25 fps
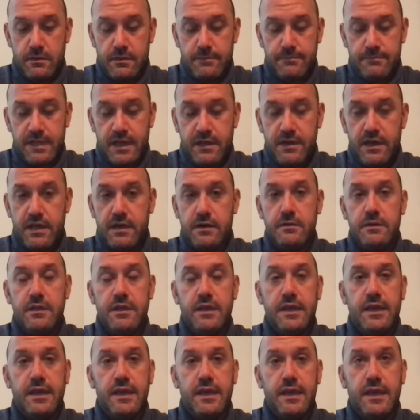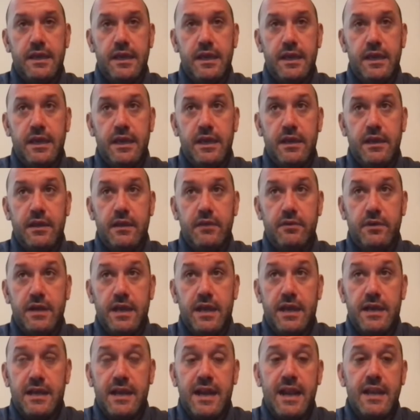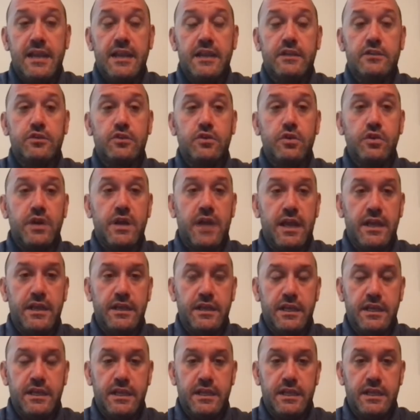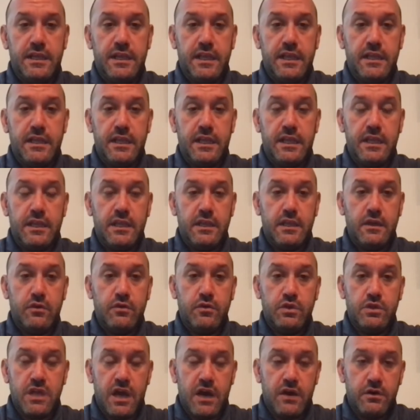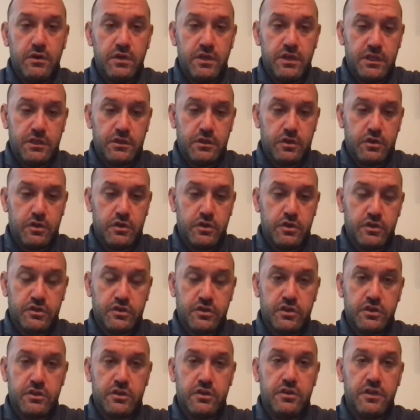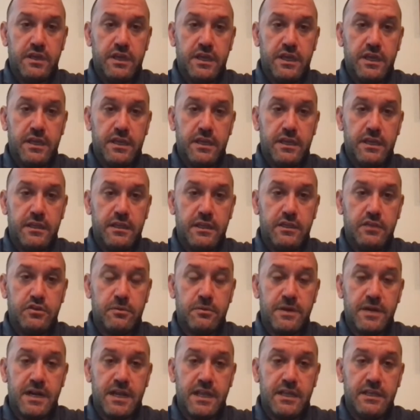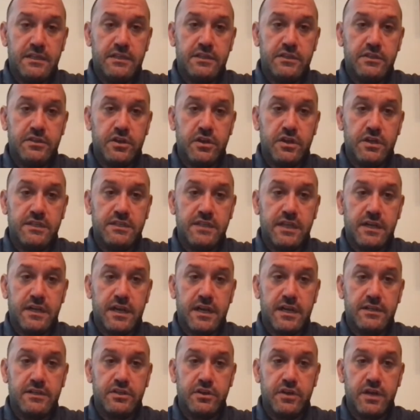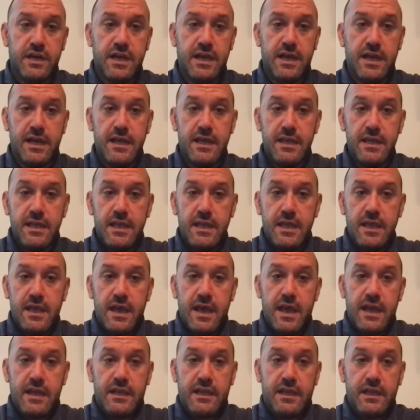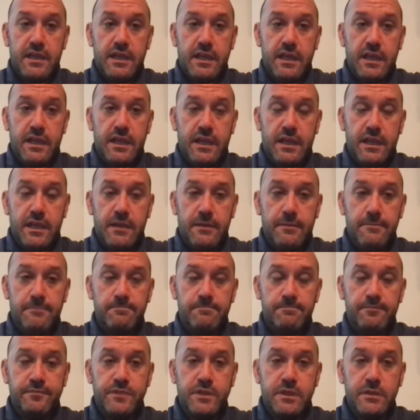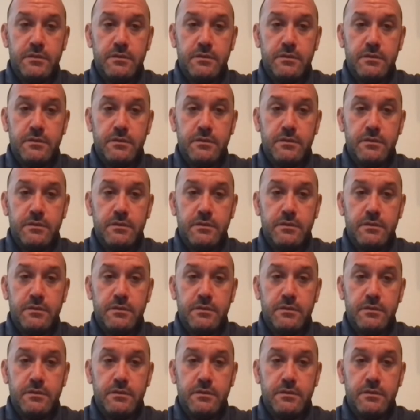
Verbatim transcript: a ver, eh, una gran lectura y de, Gustavo y todos nosotros de, tomar las decisiones en relación a, que, em,